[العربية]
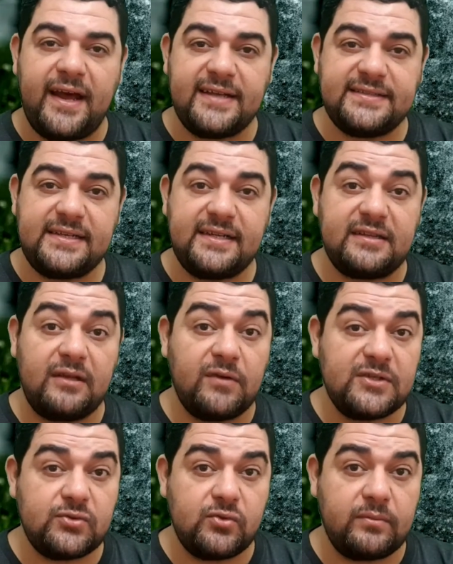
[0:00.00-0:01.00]
الحسنة
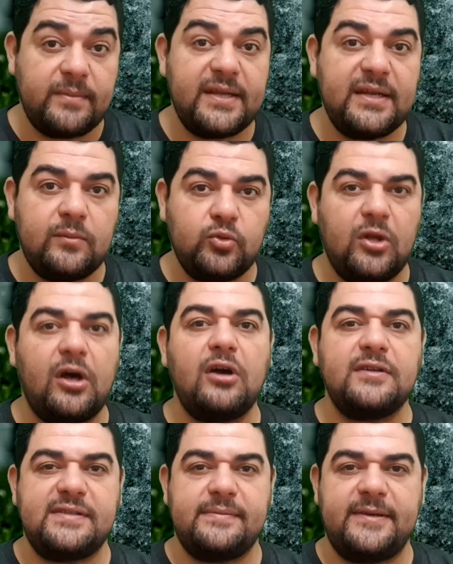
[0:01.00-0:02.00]
التوسط بين
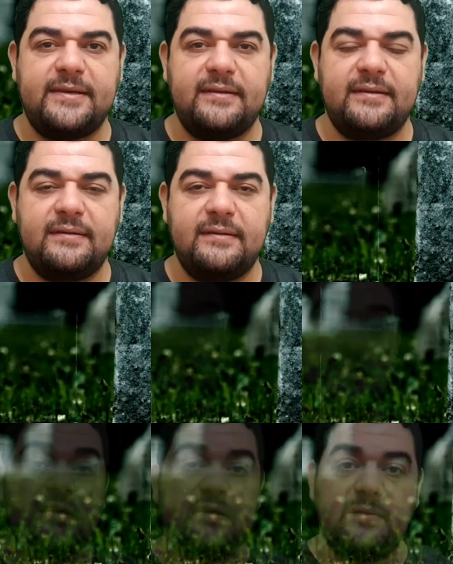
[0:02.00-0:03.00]
متخاصمين
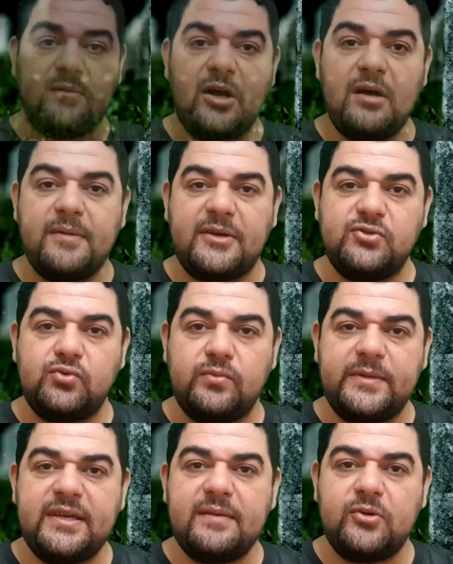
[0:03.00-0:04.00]
سرقت امرأة
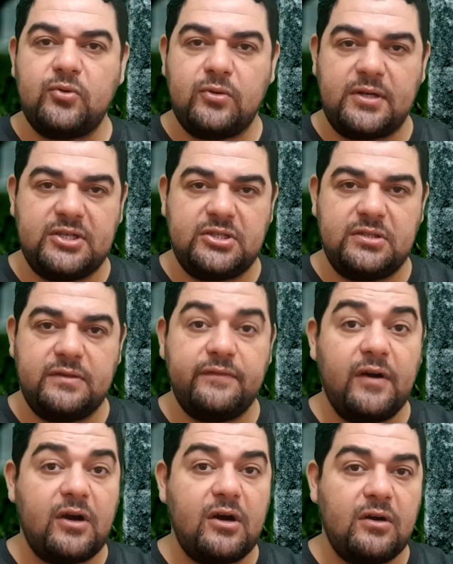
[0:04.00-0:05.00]
مخزومية من قريش
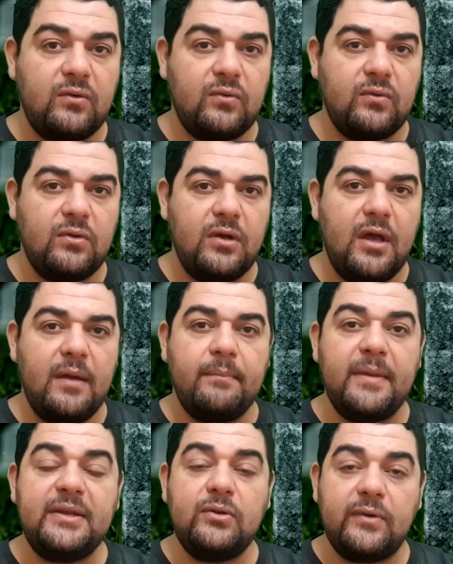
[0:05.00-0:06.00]
فقالوا
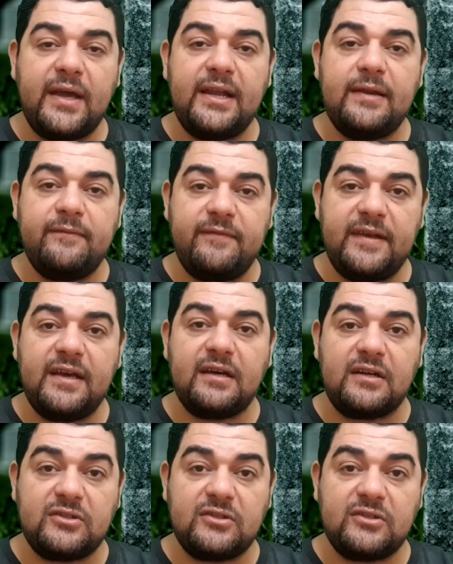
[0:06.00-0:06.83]
من يكلم فيها